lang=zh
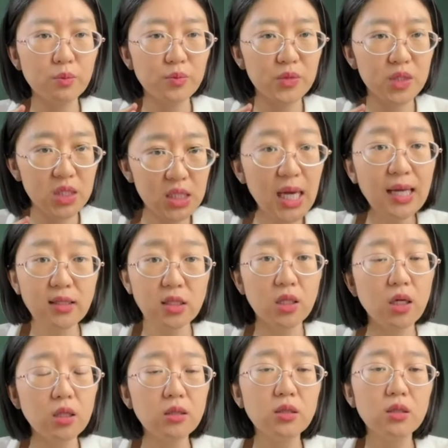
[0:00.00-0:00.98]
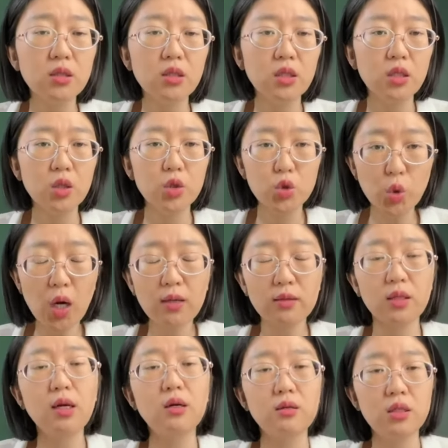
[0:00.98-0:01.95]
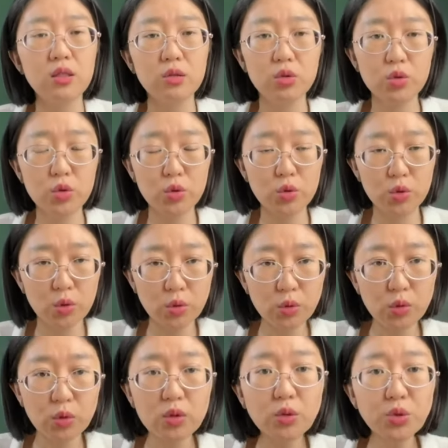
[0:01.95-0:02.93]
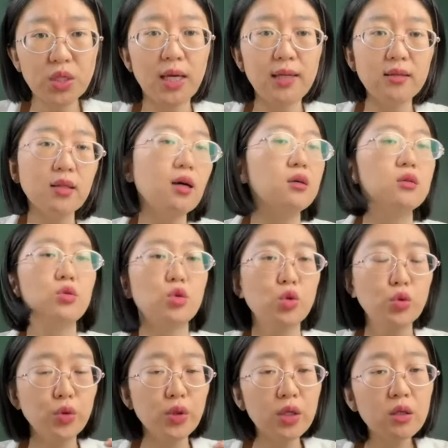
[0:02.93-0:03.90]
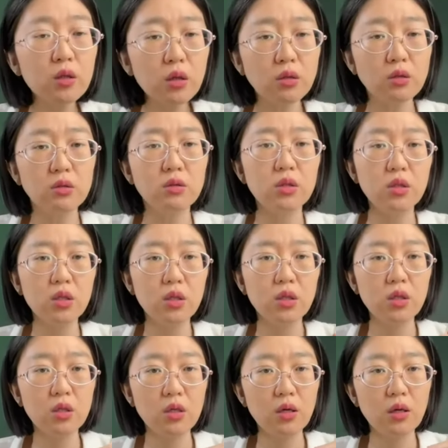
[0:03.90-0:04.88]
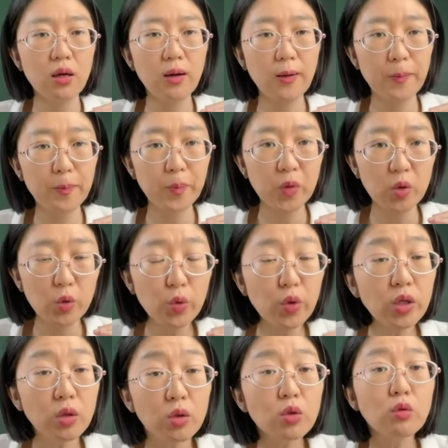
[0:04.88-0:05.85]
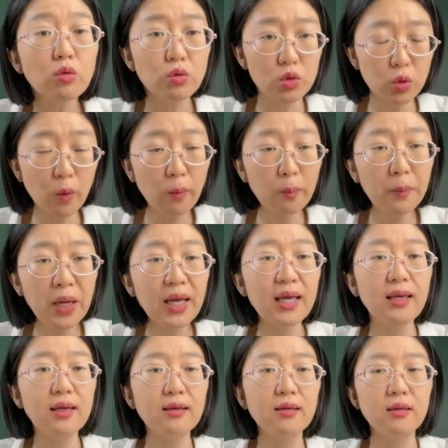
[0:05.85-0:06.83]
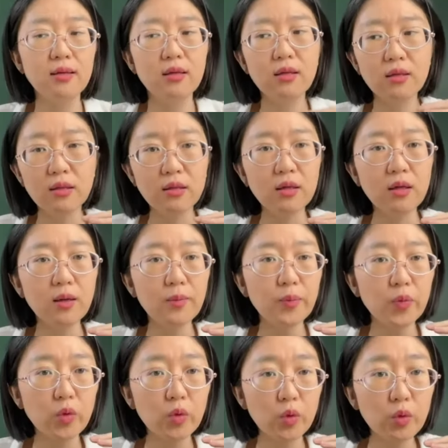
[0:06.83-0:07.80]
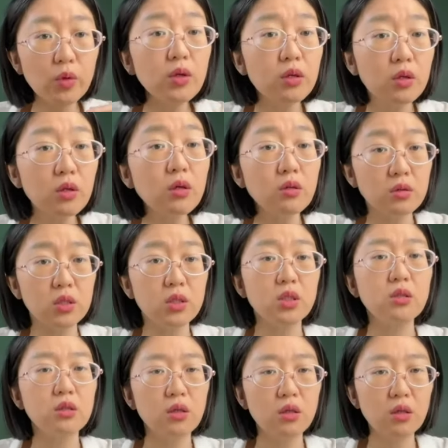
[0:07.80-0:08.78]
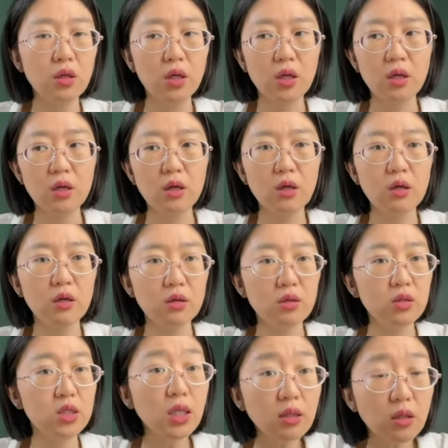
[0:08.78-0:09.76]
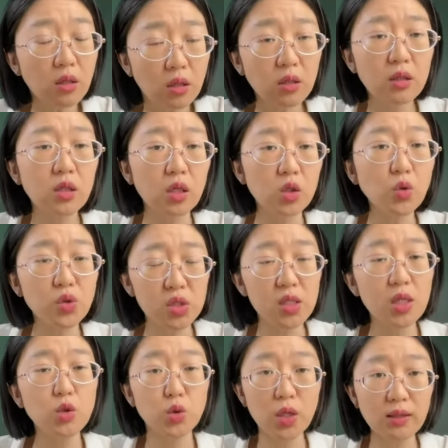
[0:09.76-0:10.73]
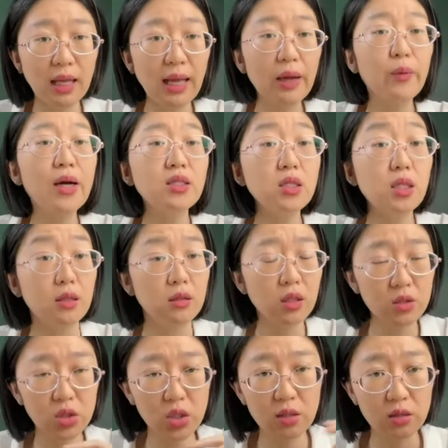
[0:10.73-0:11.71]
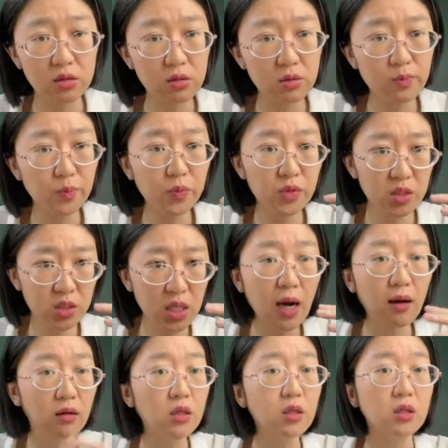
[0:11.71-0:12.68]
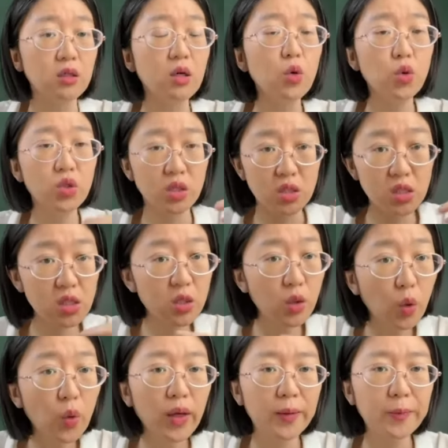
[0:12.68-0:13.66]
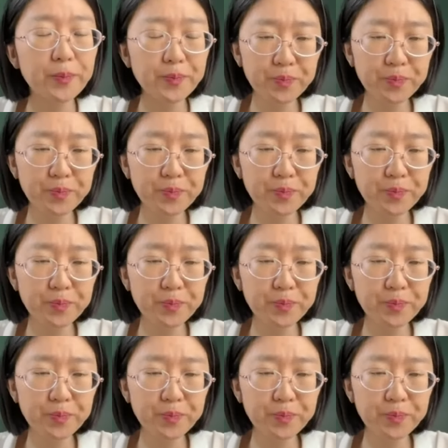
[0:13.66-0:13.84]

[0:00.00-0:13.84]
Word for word: 恰巧撞到了中国共产党推动，嗯，运用中配和。运用这个，呃，任何能够接触到台湾人的这个场合或者机会，